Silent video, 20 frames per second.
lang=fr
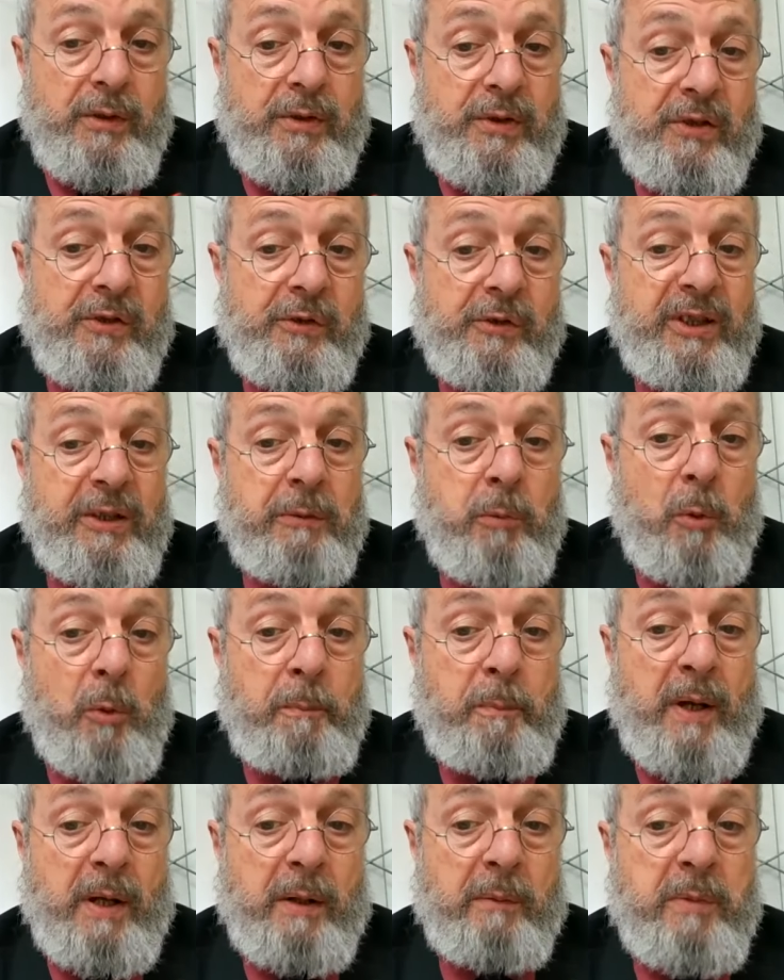C'est ce qui
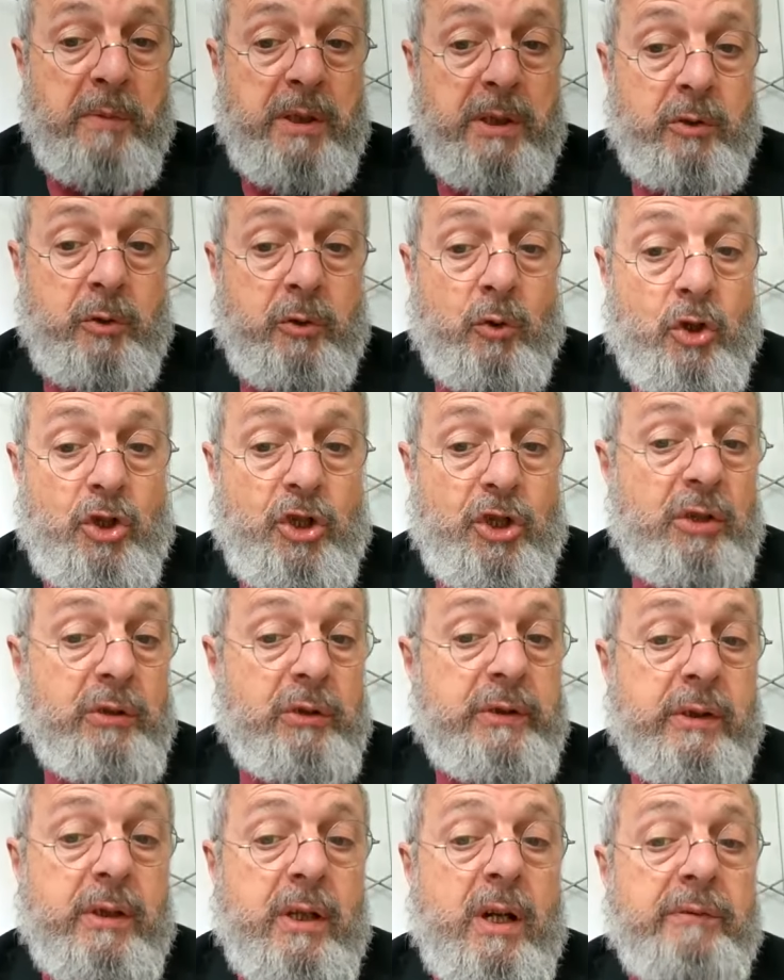me permet de
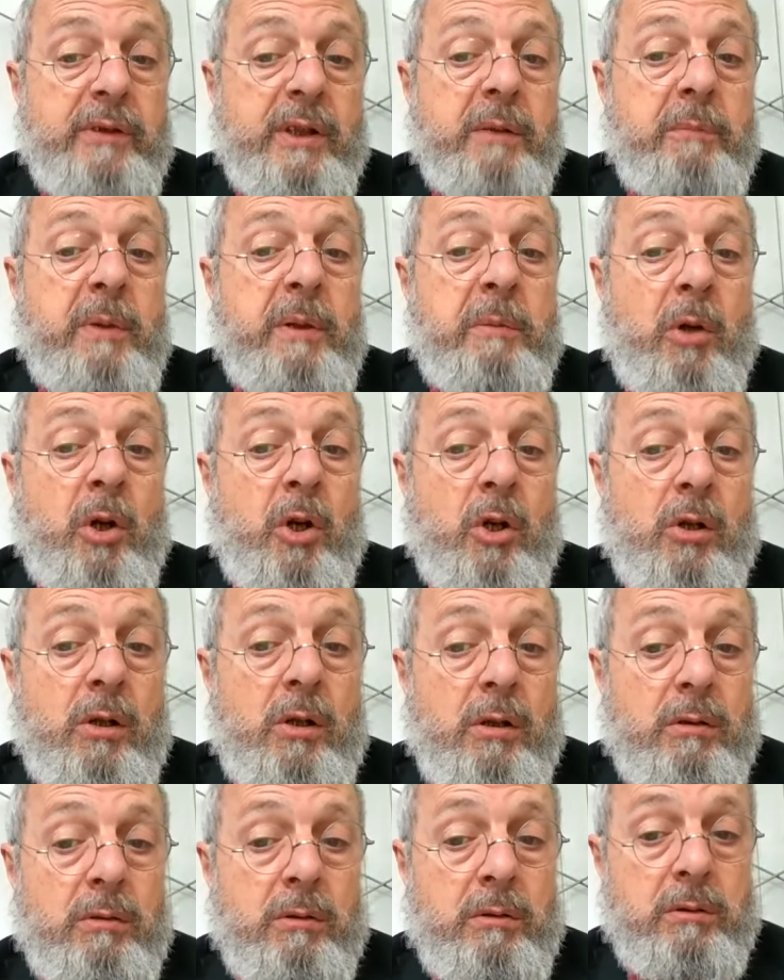chanter avec mes
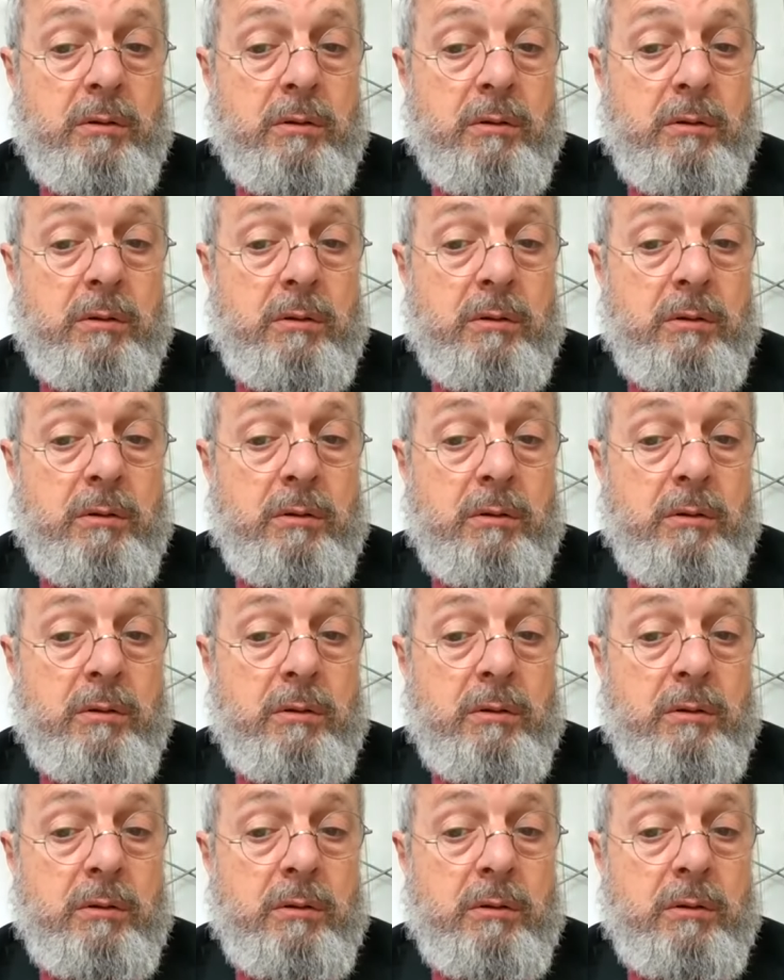morts.